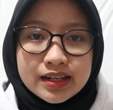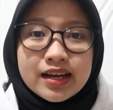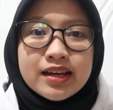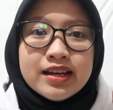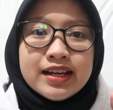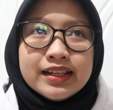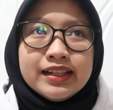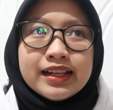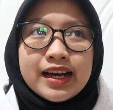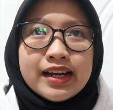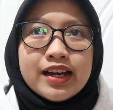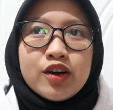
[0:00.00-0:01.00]
Nah, ini
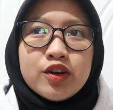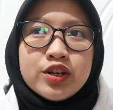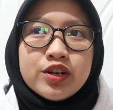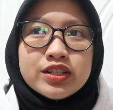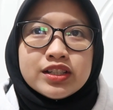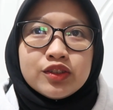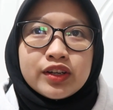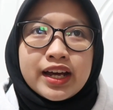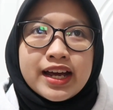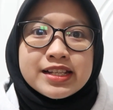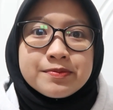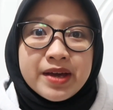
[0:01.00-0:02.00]
kayak kalau di Indonesia tuh
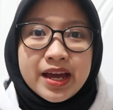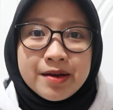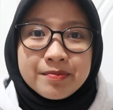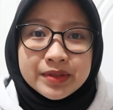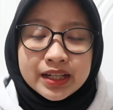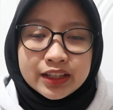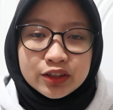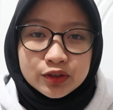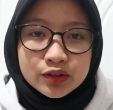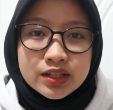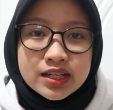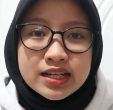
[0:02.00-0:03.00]
kayak SBM-nya
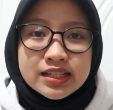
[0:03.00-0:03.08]
gitu.